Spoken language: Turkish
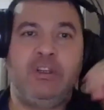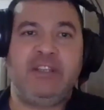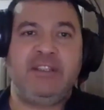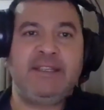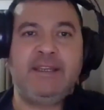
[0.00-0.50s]

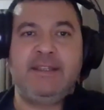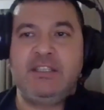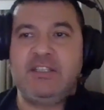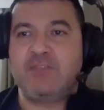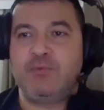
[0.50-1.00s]
olarak da
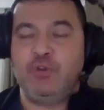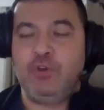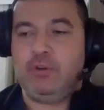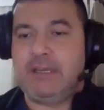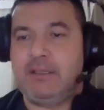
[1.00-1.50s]
yayınlayacağız
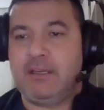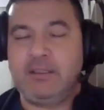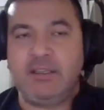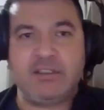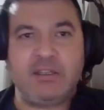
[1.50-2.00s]
bunu. Herhalde
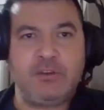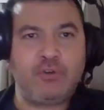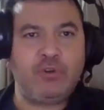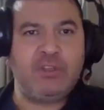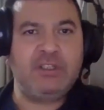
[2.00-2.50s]
arkadaşların
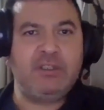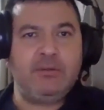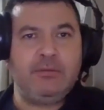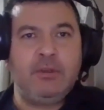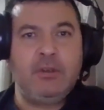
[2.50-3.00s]
soruları
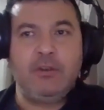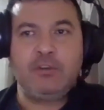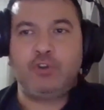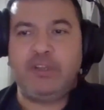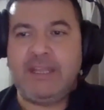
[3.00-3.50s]

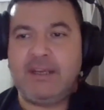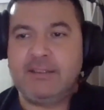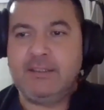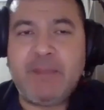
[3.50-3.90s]
sona erdi.